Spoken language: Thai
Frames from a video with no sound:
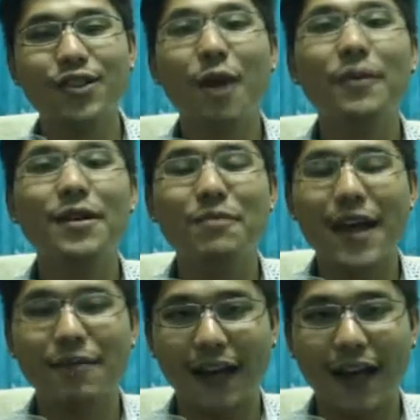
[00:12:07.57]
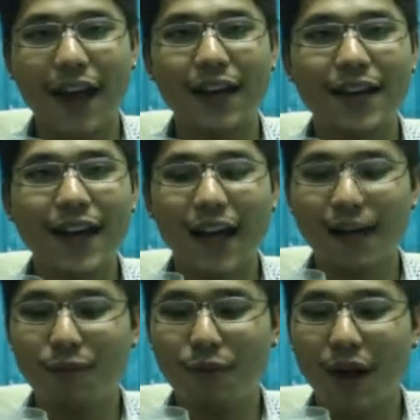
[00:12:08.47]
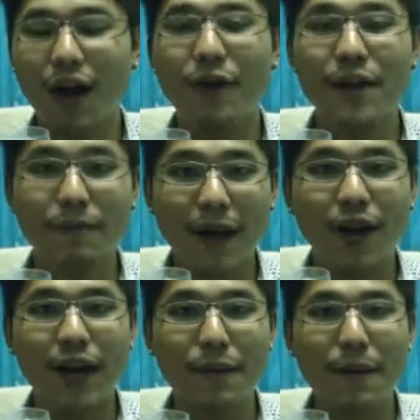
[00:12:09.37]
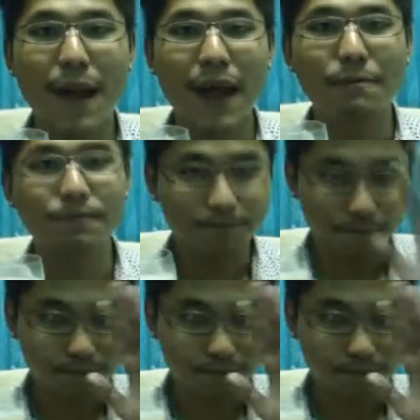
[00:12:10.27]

ชอบกินเบียร์เหมือนกันนะครับผมก็วันนี้ไปก่อนครับบ๊ายบายครับ